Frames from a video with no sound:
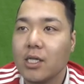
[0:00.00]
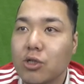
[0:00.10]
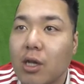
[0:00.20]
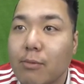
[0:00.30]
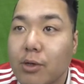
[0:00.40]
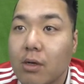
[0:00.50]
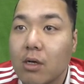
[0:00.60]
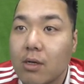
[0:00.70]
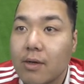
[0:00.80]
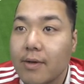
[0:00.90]
いでしょ、多分。
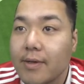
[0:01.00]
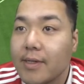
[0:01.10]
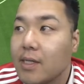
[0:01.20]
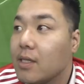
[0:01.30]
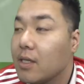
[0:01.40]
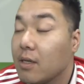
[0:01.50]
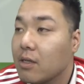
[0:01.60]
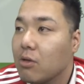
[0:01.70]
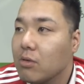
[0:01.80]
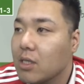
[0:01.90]

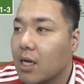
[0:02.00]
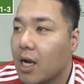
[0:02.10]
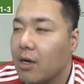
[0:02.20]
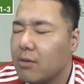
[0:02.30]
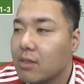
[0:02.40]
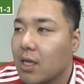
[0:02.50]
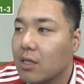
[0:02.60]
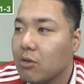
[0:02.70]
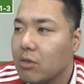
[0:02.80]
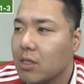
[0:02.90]
取ったら
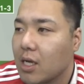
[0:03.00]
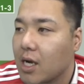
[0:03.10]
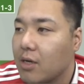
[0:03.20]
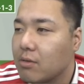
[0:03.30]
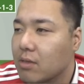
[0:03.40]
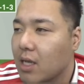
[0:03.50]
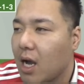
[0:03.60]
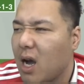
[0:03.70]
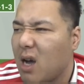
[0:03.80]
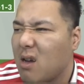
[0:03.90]
カウンター、取ったら
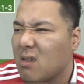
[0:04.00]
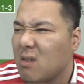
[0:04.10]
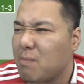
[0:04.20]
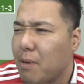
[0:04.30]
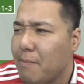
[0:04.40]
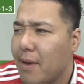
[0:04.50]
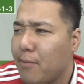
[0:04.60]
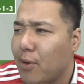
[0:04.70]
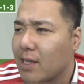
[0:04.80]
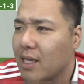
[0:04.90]
カウンター。でも、ペペ、
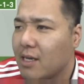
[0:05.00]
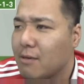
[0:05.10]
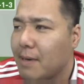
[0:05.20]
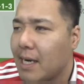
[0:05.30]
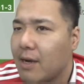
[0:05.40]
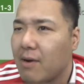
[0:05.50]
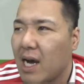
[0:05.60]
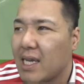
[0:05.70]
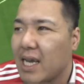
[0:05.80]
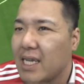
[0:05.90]
ボアテング、バランは
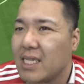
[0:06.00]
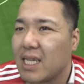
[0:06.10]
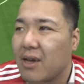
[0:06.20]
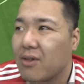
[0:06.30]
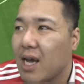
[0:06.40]
速いんだよ